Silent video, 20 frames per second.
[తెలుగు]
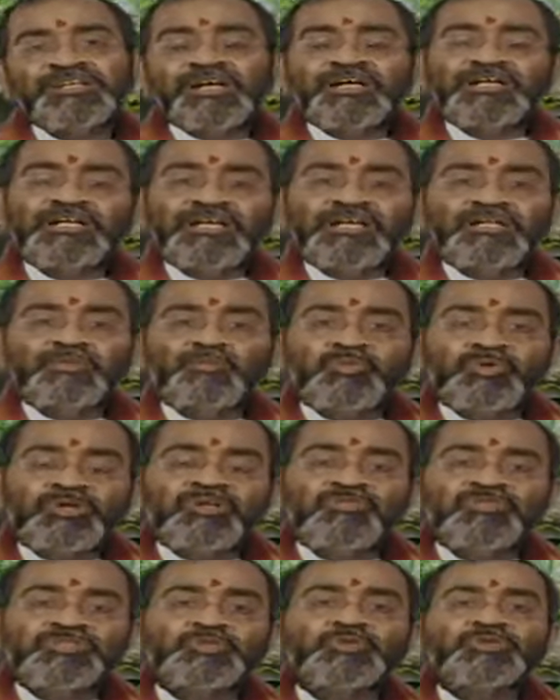కానీ అది
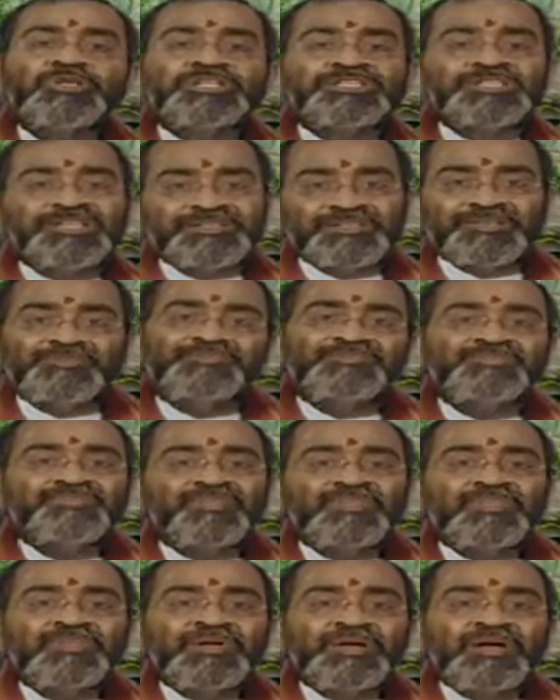పునర్వసు నక్షత్రం
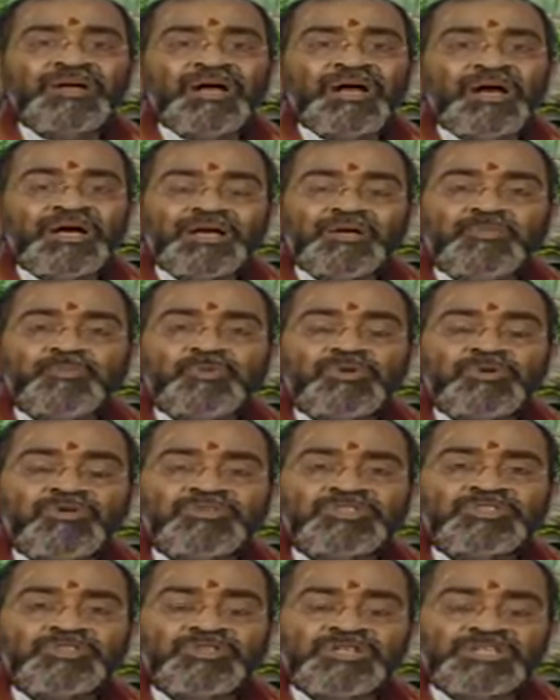అక్కడ
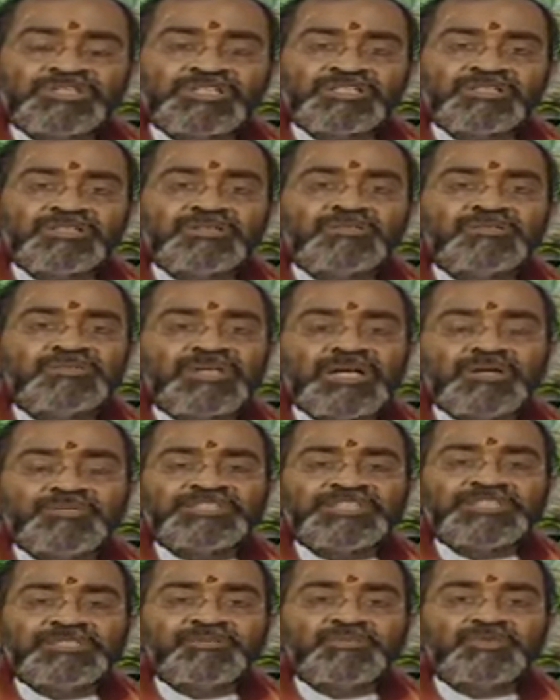పునర్వసు నక్షత్రం
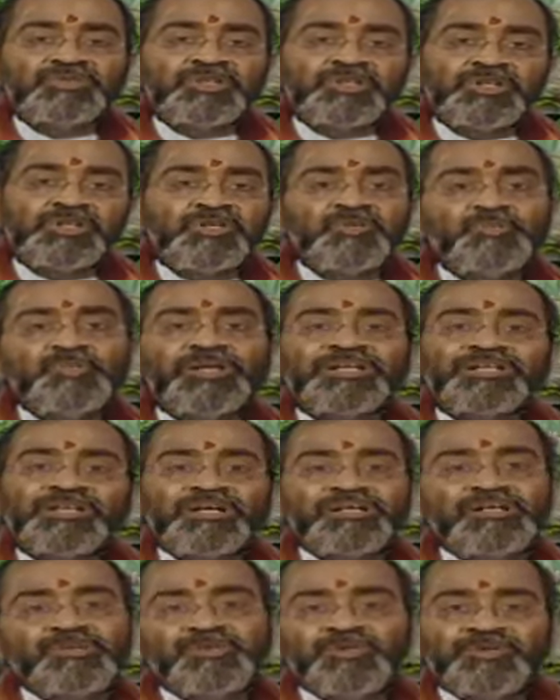రామచంద్రమూర్తి రెండు
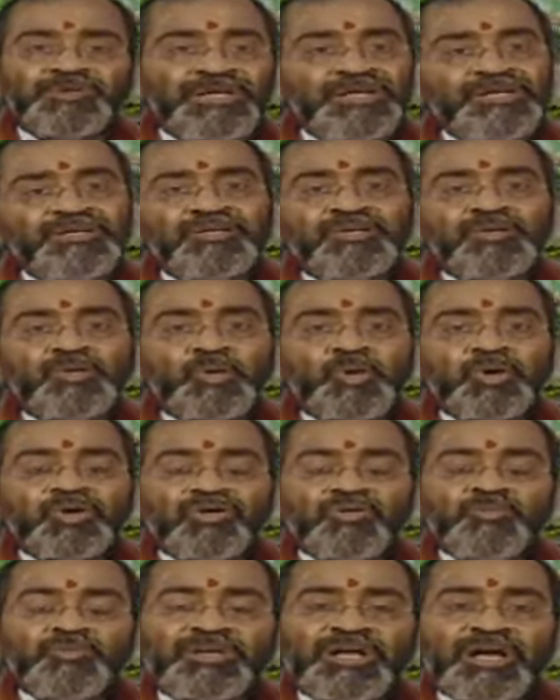ప్రాధాన్యములు ఉన్నాయి
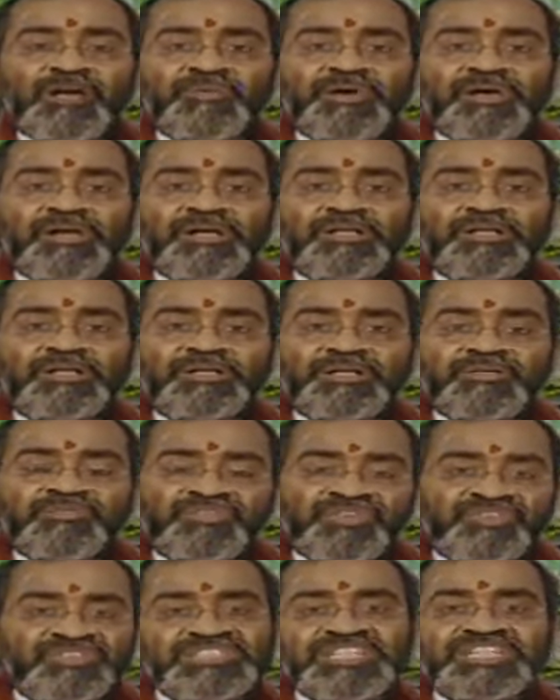ఒకవైపు రామారాధన
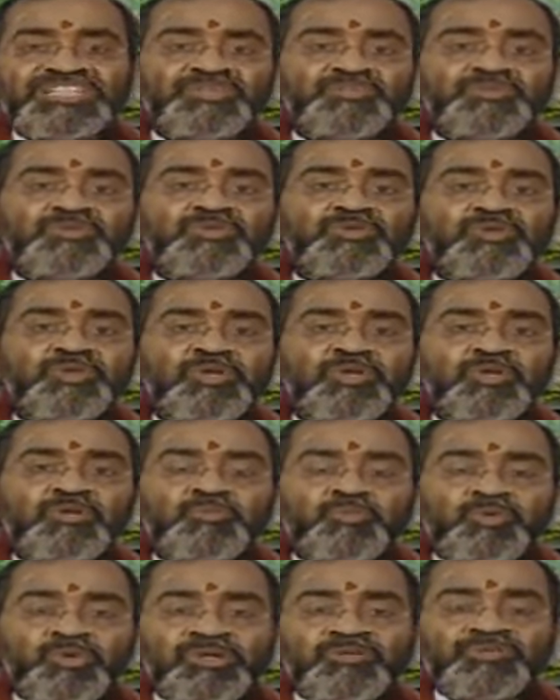ఎంత విశేషమో
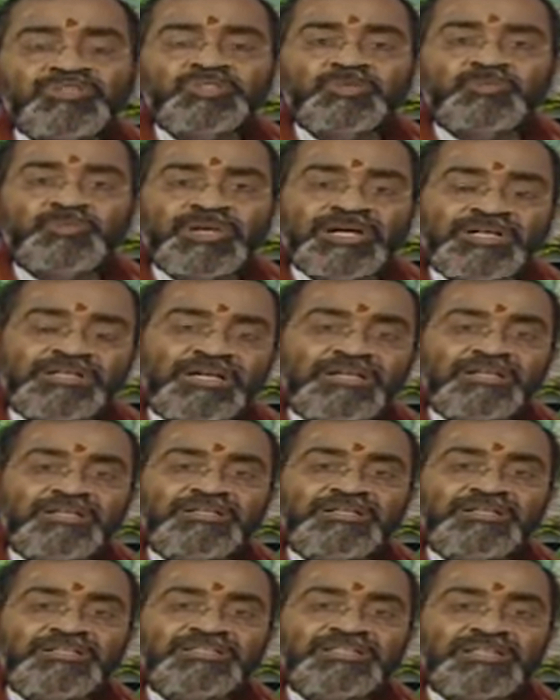పునర్వసు
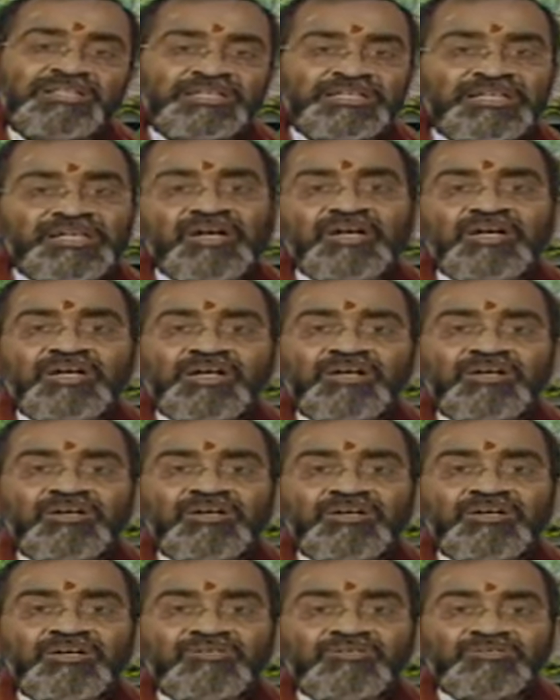ప్రాధాన్యం తెలిస్తే ఇంకా
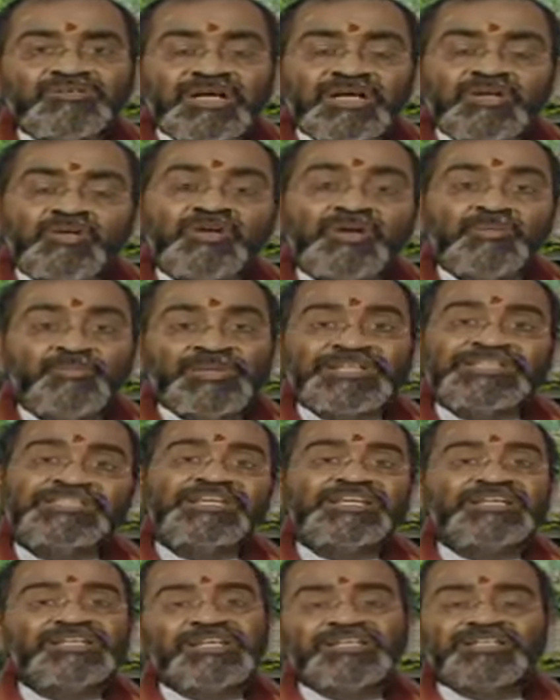దాని యొక్క
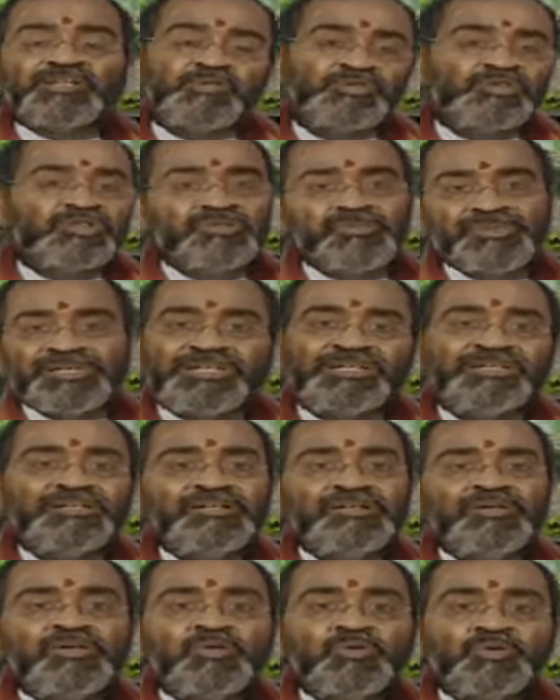ప్రత్యేకత అర్థమవుతుంది మనకి
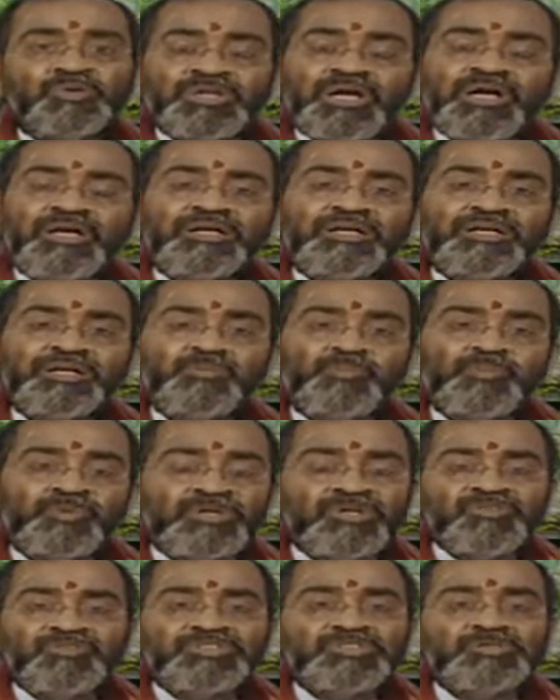ఉదాహరణకి
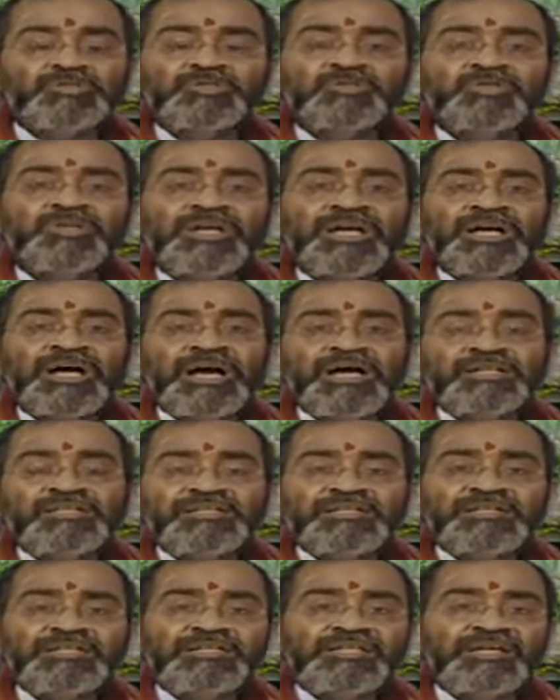పునర్వసు
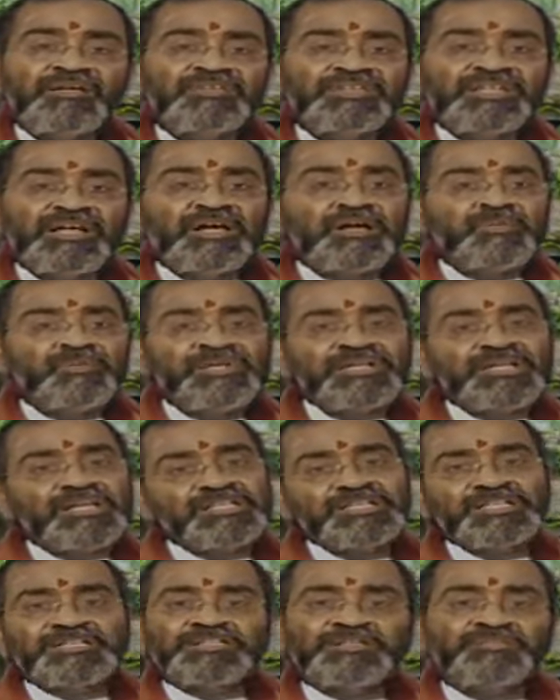అదితి దేవతాకమైన
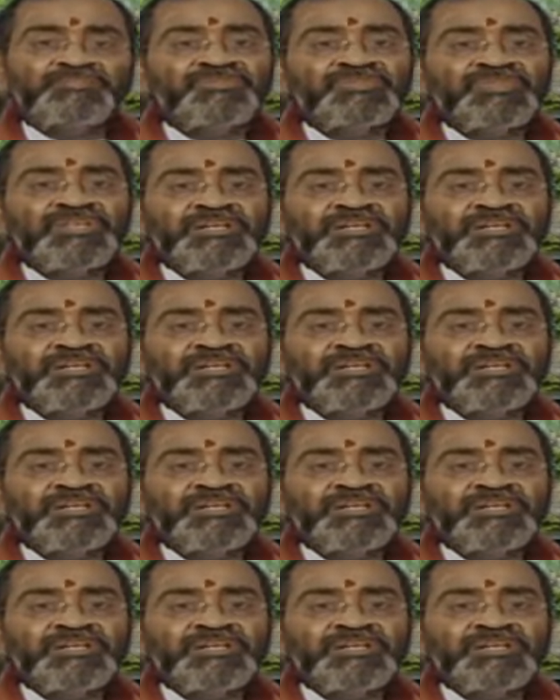నక్షత్రం